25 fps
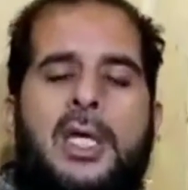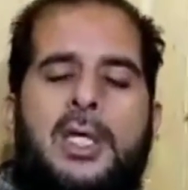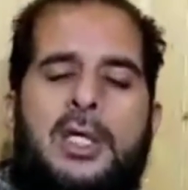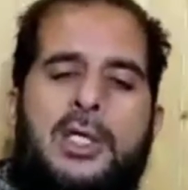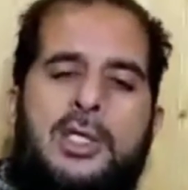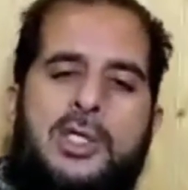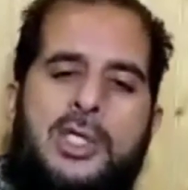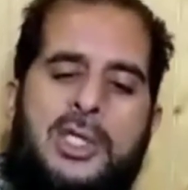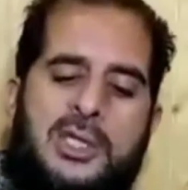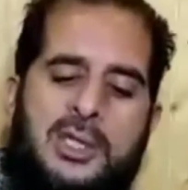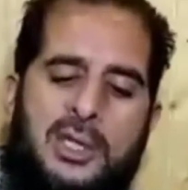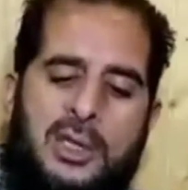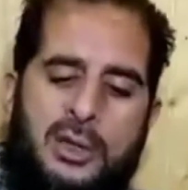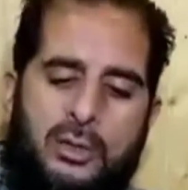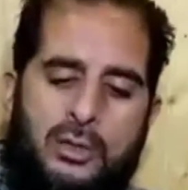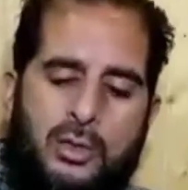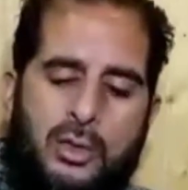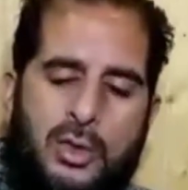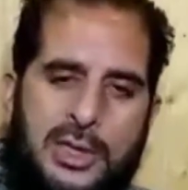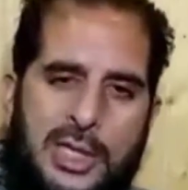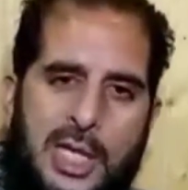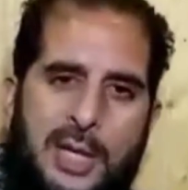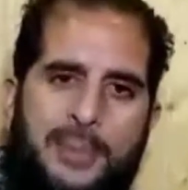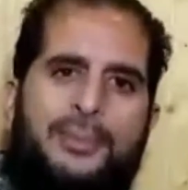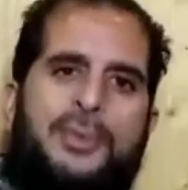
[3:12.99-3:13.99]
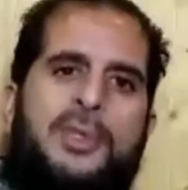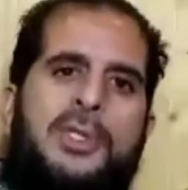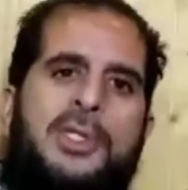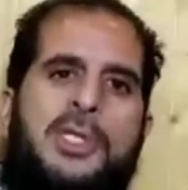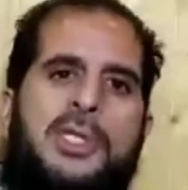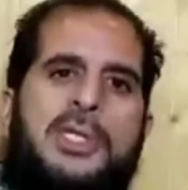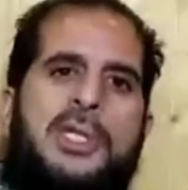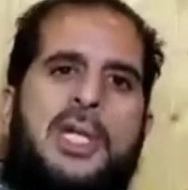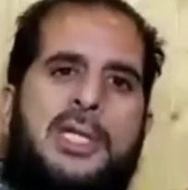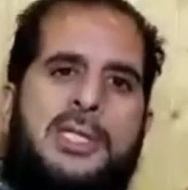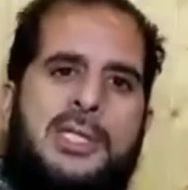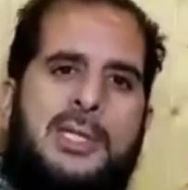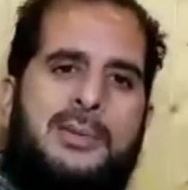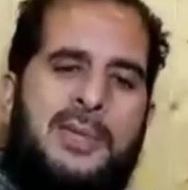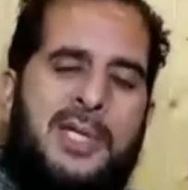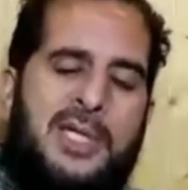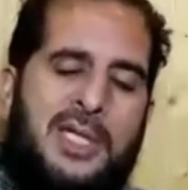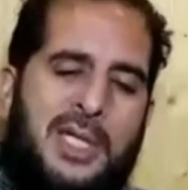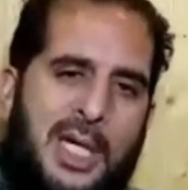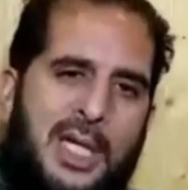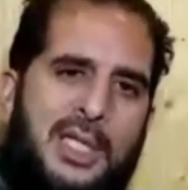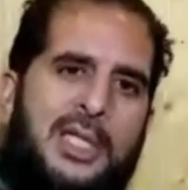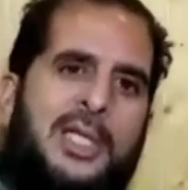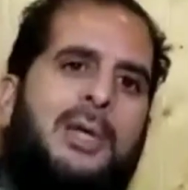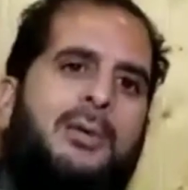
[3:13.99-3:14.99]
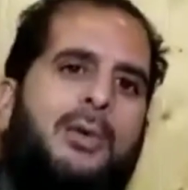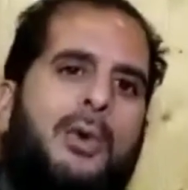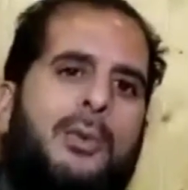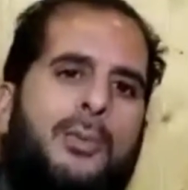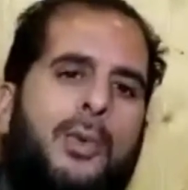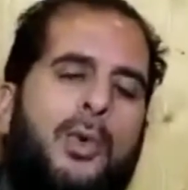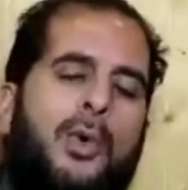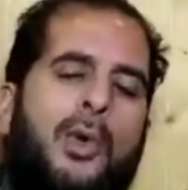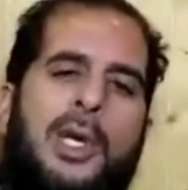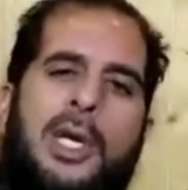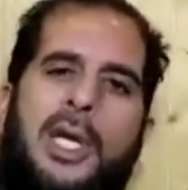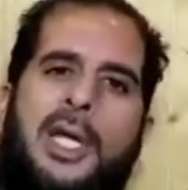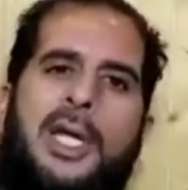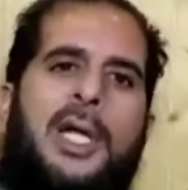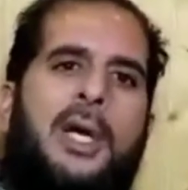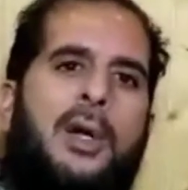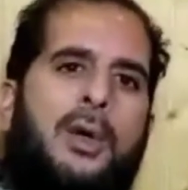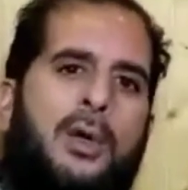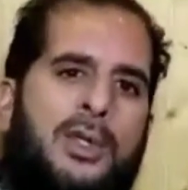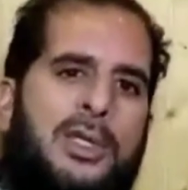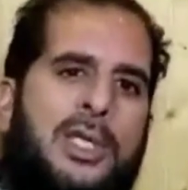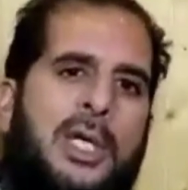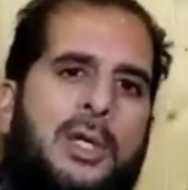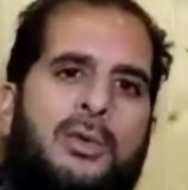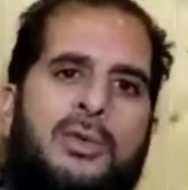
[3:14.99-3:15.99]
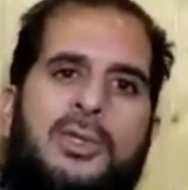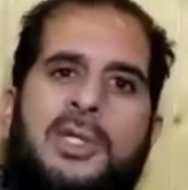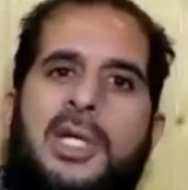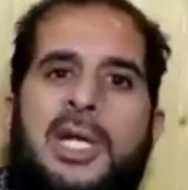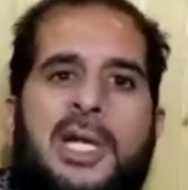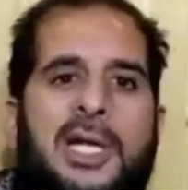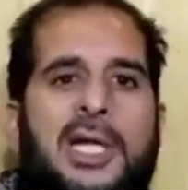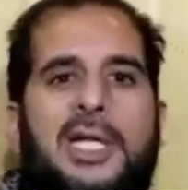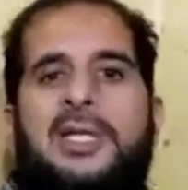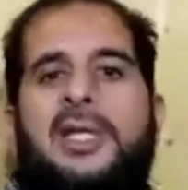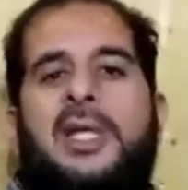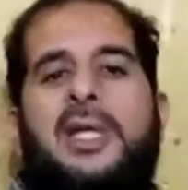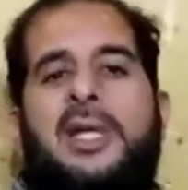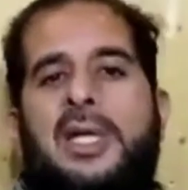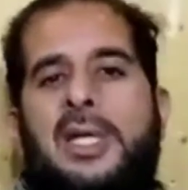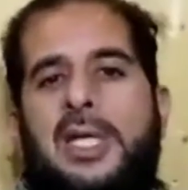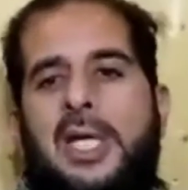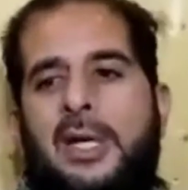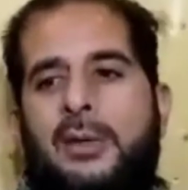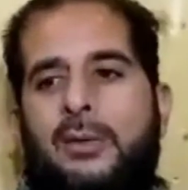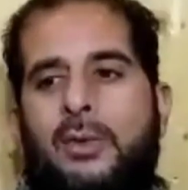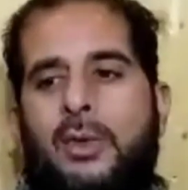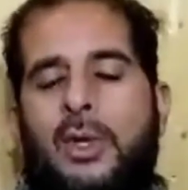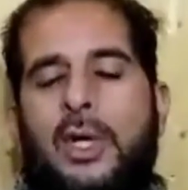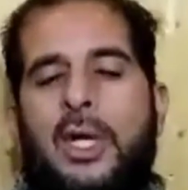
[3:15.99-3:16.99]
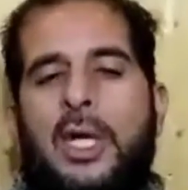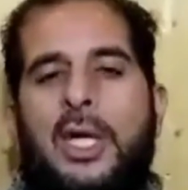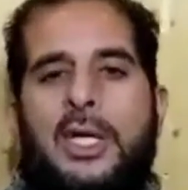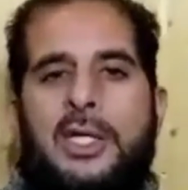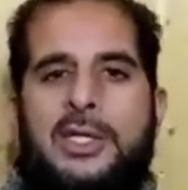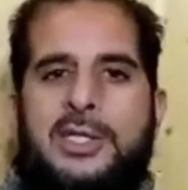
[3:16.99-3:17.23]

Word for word: कि जितनी उनको डेप्थ जितना ज़मीन के अंदर वो पोल लेना होता है उतने लेते नहीं है वो